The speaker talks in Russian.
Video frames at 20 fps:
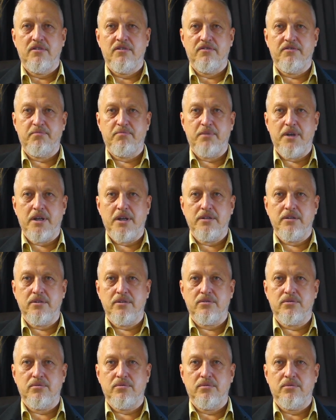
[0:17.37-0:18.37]
в
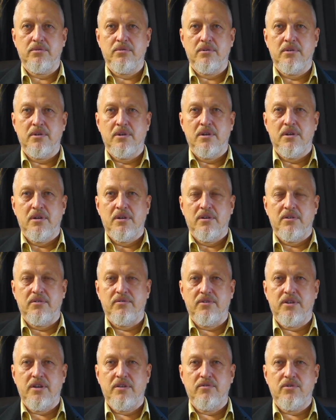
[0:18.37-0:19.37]
пятницу,
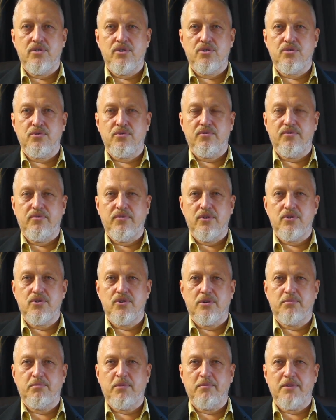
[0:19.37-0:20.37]
в 9 часов
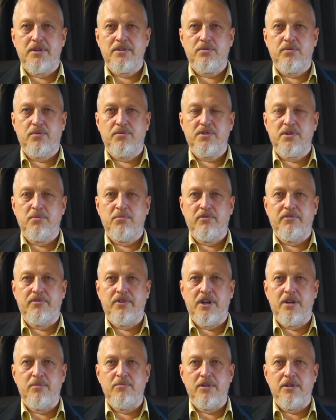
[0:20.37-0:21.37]
вечера по московскому
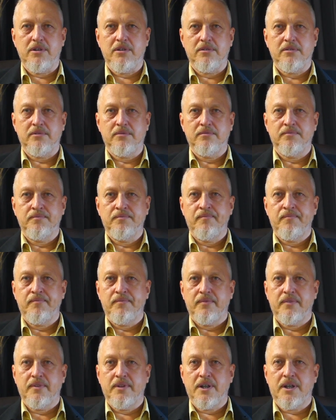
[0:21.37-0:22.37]
времени,
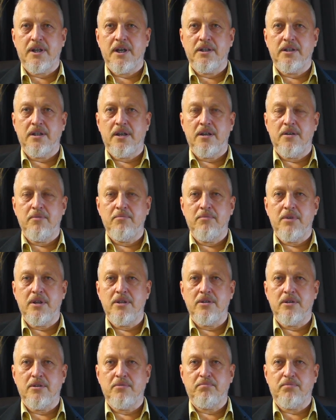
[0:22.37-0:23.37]
на канале
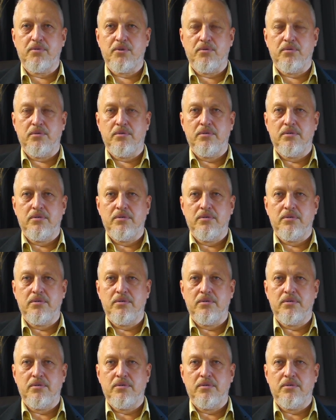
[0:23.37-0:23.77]
Медиа Про,